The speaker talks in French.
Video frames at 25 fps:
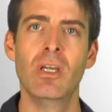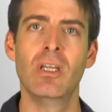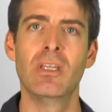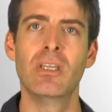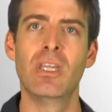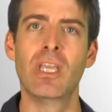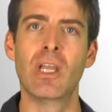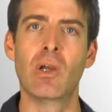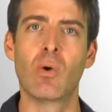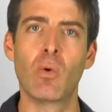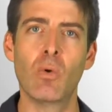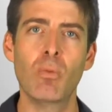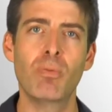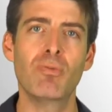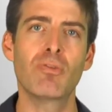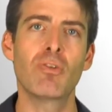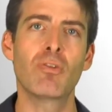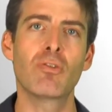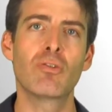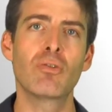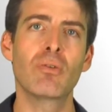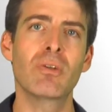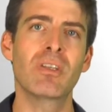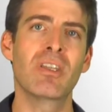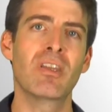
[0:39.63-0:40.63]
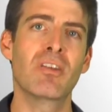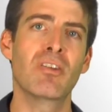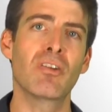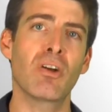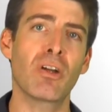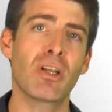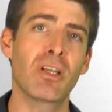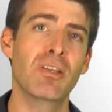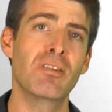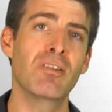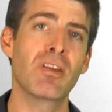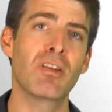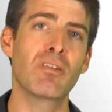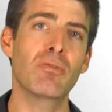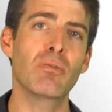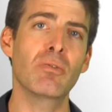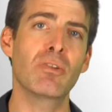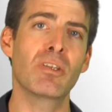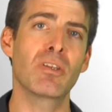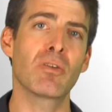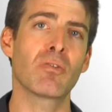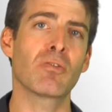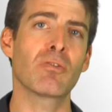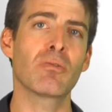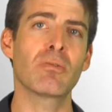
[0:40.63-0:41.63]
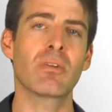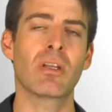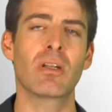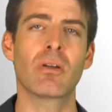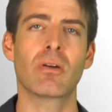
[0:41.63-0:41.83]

des groupes sociaux et des organisations qui en sont à